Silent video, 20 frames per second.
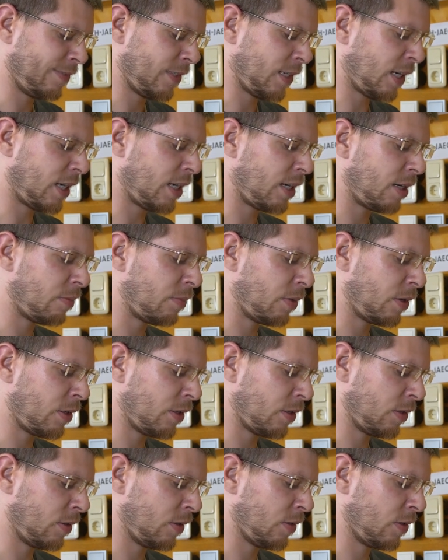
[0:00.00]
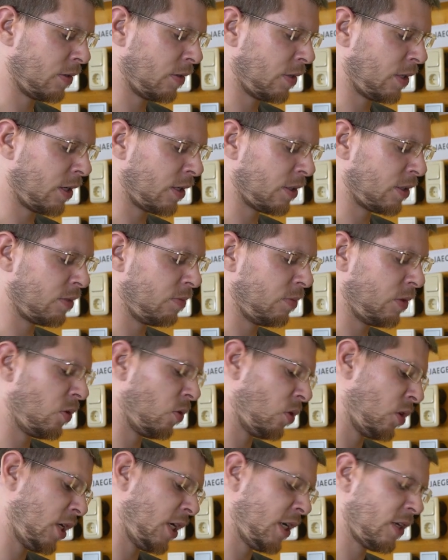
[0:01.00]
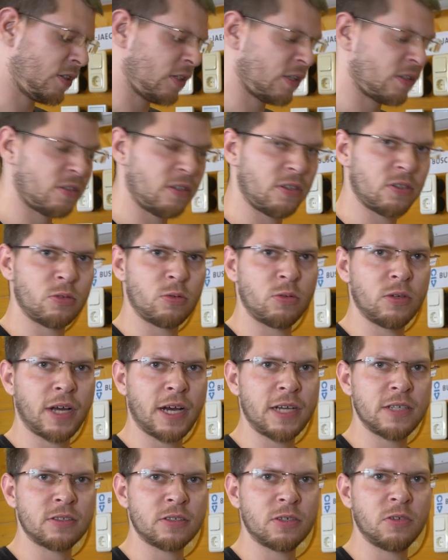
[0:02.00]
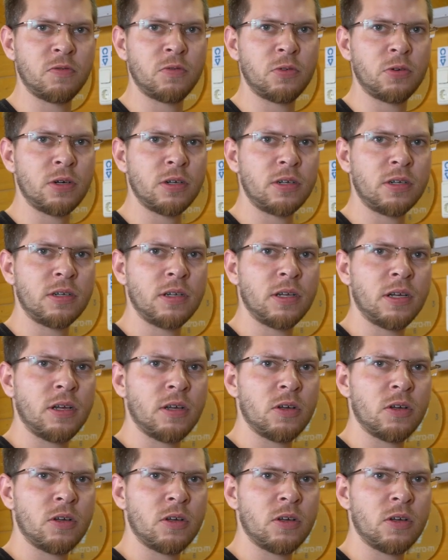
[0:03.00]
aber dachte mir, okay, ist jetzt nicht so nice geworden,